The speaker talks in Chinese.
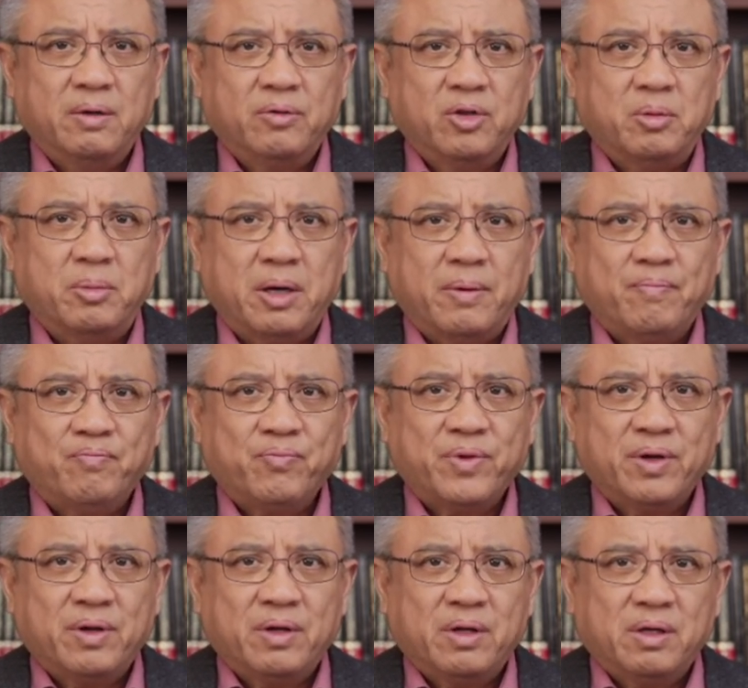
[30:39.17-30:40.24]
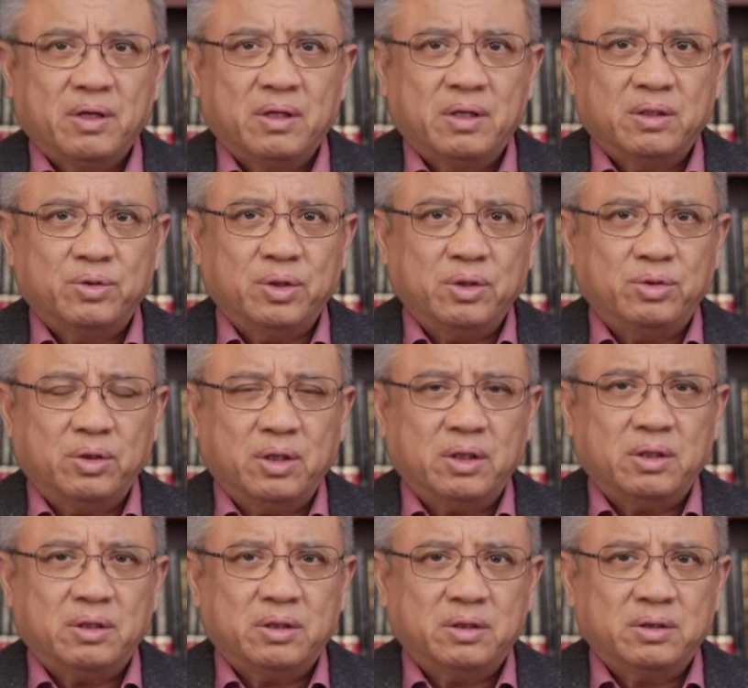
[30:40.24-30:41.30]
那么所以说
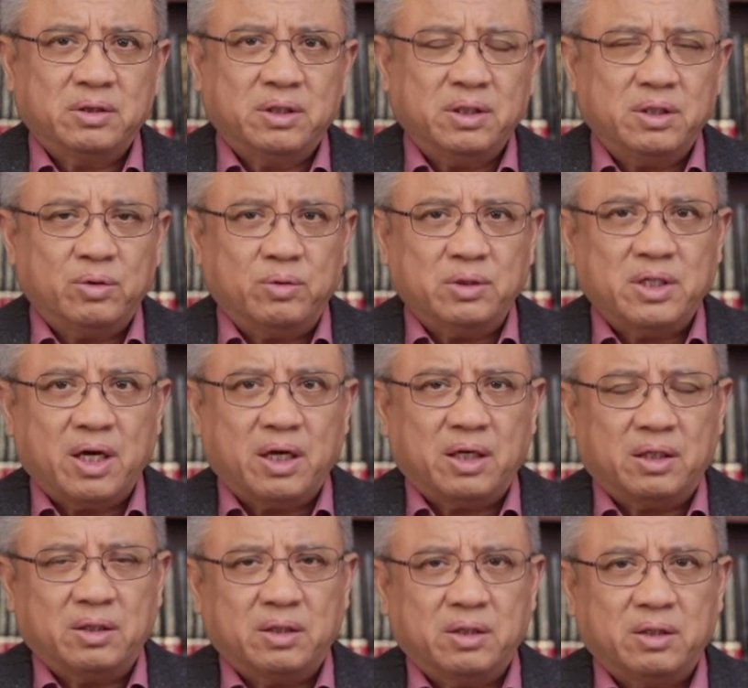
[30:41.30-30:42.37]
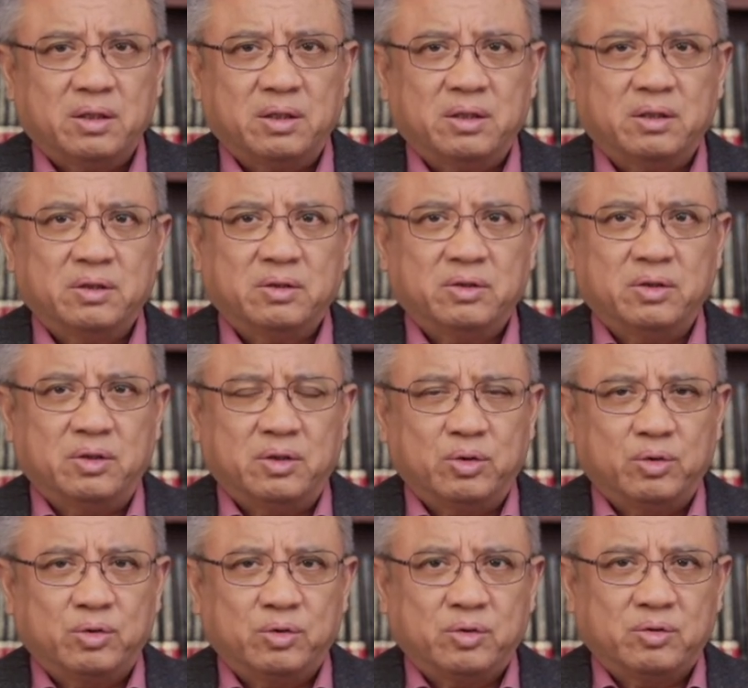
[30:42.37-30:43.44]
这些国家就是
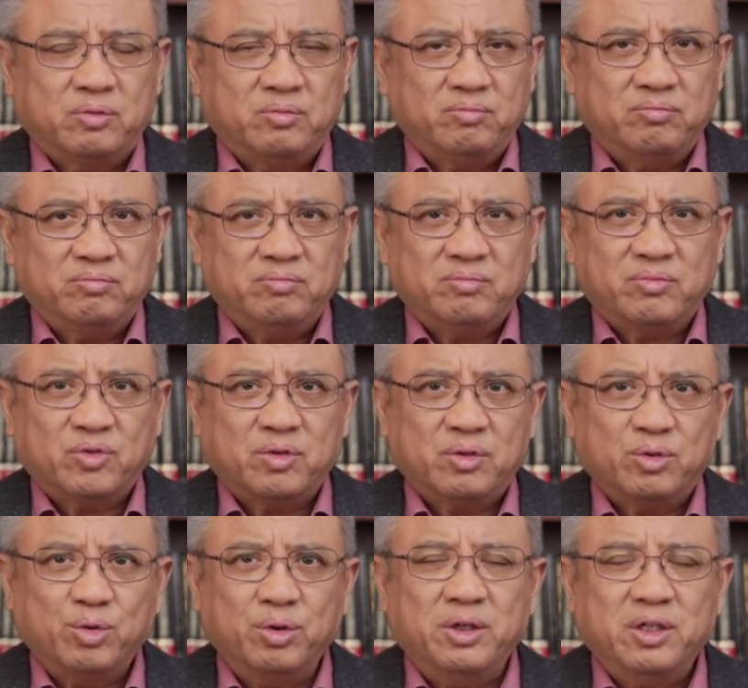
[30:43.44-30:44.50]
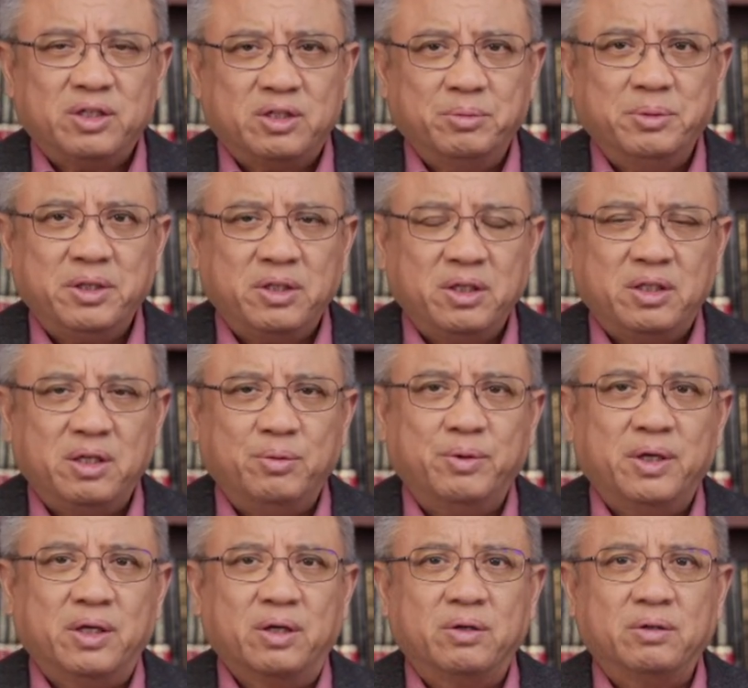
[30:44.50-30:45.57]
脱离殖民地地
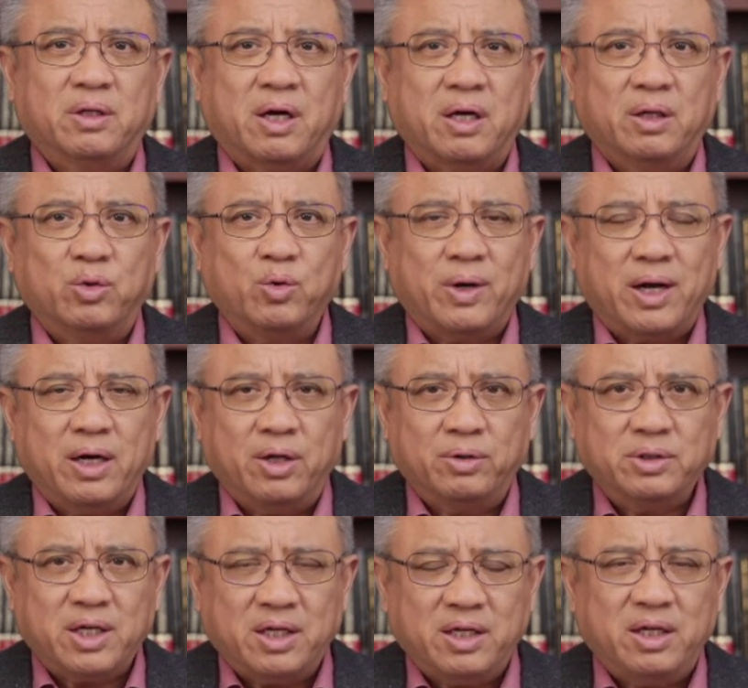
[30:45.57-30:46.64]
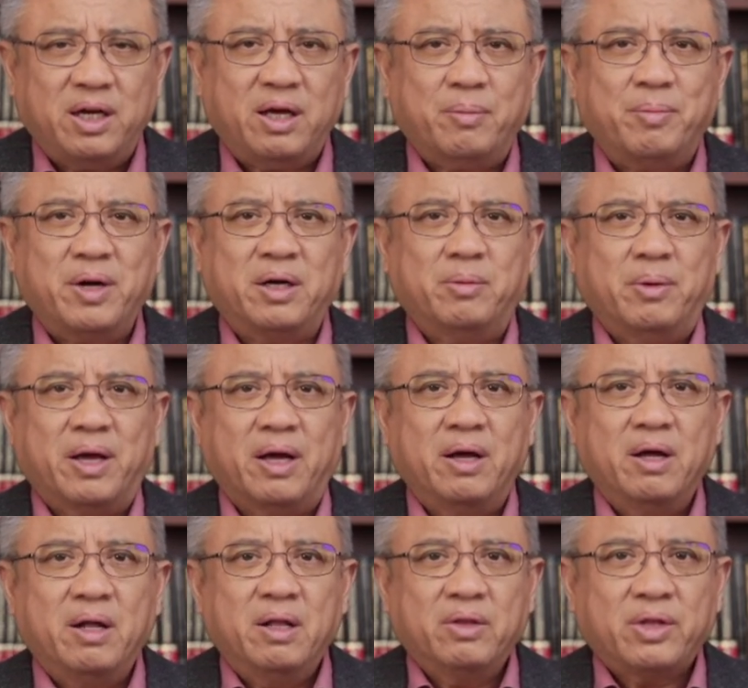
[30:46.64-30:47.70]
位以后呢，很多还留在英联邦里面，
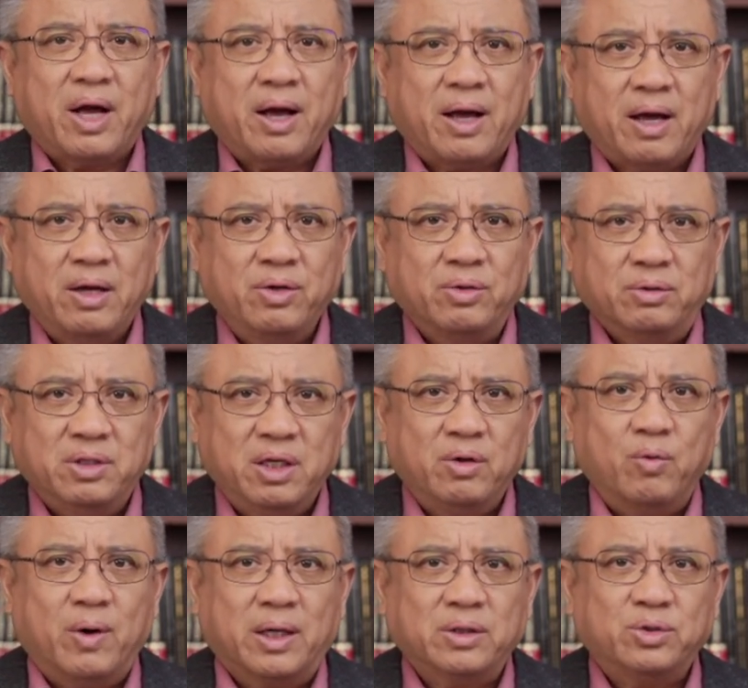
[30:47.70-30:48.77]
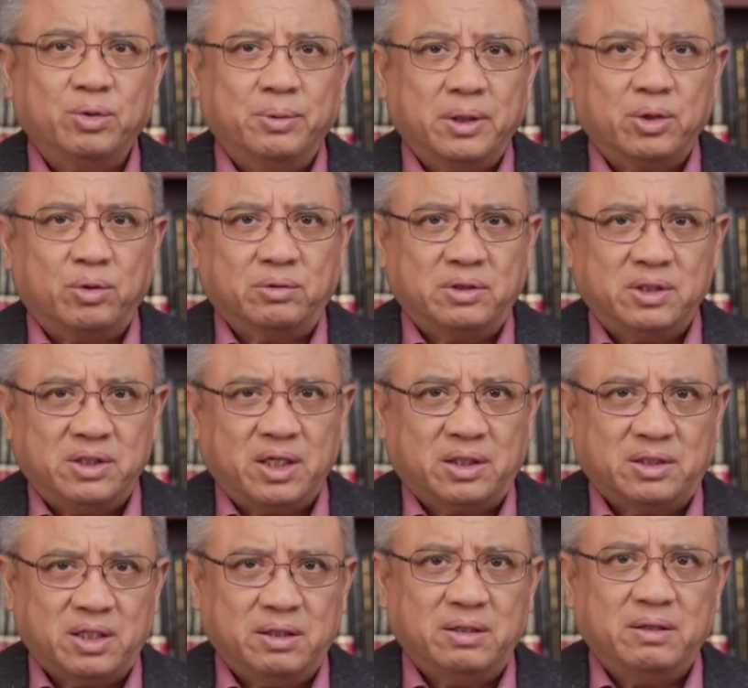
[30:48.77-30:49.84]
它还有英王作为统治象
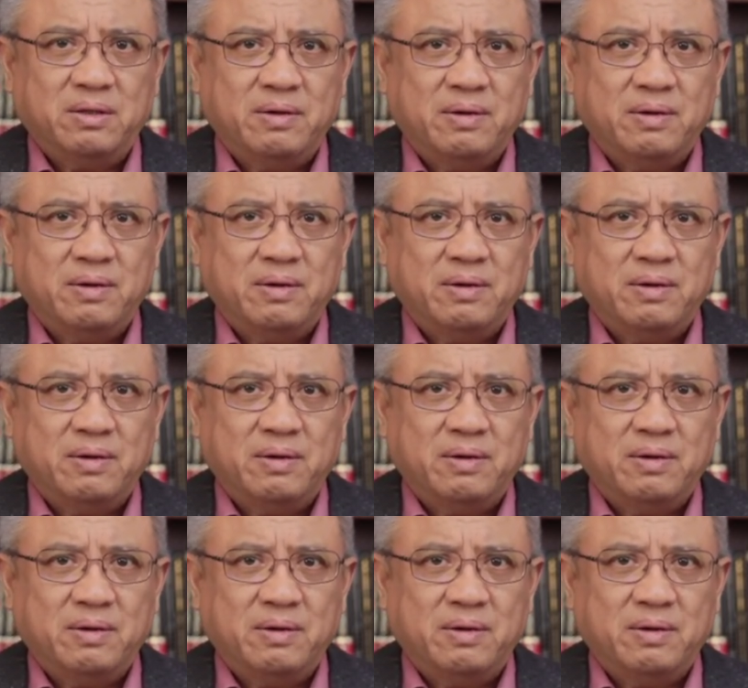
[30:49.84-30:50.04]
征，